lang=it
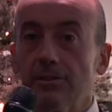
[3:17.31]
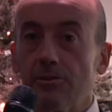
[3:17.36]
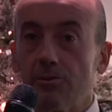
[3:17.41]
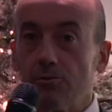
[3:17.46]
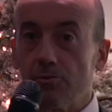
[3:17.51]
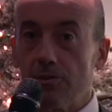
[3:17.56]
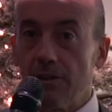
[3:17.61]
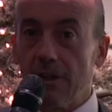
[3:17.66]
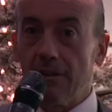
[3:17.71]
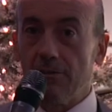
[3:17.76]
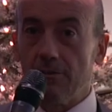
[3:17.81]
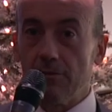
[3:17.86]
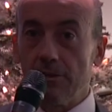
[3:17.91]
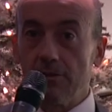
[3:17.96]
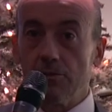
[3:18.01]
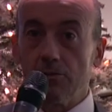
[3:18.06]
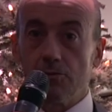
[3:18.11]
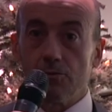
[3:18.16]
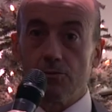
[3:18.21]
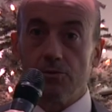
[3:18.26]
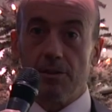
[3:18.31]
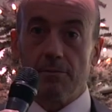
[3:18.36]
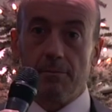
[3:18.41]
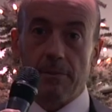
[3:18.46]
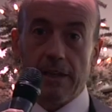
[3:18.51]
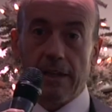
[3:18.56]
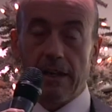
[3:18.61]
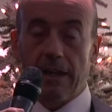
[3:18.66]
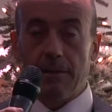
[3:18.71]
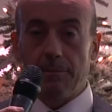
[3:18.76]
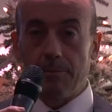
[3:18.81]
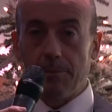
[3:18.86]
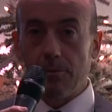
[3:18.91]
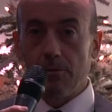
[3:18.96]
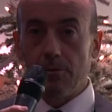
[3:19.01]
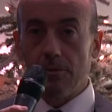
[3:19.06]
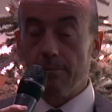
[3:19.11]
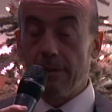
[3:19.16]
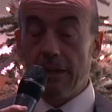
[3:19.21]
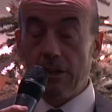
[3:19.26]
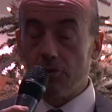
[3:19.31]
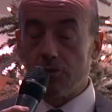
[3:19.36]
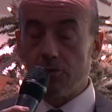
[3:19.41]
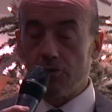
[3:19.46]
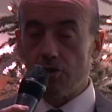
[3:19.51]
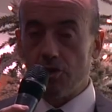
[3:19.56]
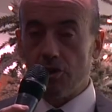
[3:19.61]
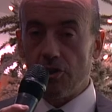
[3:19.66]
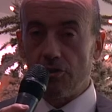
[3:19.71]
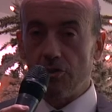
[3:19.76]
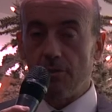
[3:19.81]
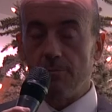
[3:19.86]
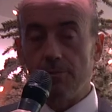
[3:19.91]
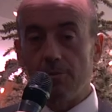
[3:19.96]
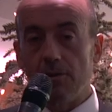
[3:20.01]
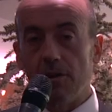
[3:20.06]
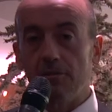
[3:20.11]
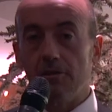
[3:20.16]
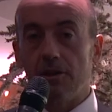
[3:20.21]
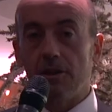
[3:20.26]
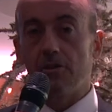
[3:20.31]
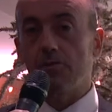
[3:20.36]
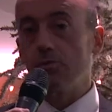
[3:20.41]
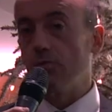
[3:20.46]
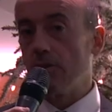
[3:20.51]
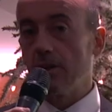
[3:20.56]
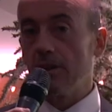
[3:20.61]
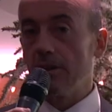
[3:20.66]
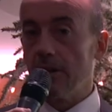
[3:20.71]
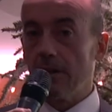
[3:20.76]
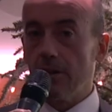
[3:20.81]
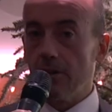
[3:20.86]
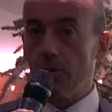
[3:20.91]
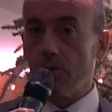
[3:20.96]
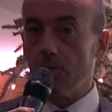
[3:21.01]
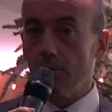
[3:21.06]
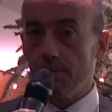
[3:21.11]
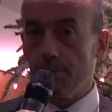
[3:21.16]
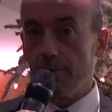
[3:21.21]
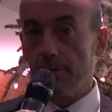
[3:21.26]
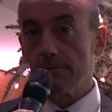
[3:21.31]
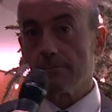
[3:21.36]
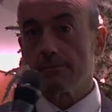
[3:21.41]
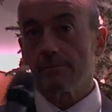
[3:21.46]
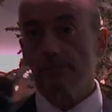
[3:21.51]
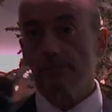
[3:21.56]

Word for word: di tutti i, 1800 e più lavoratori del gruppo.